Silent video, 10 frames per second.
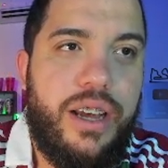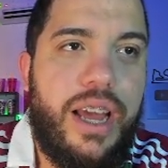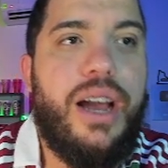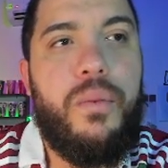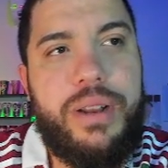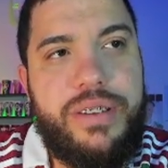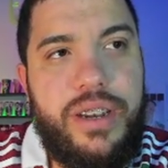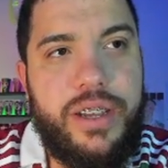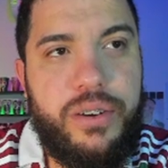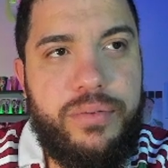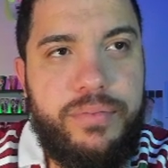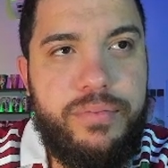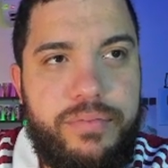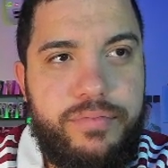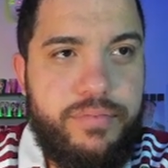é um brasileiro.
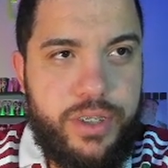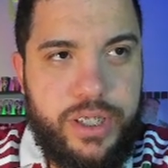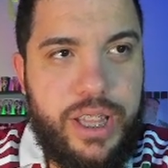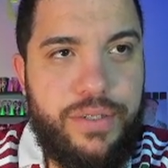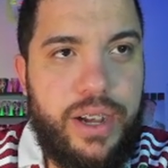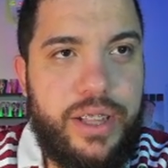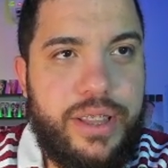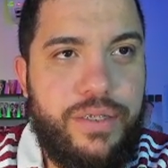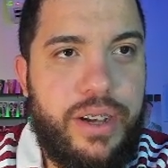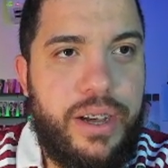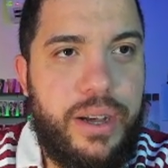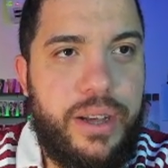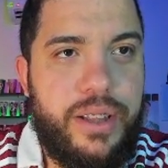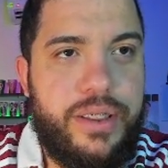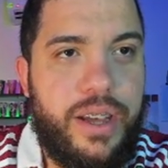Acho que tava.
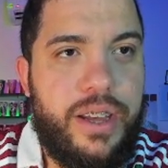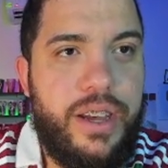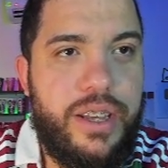tava tá.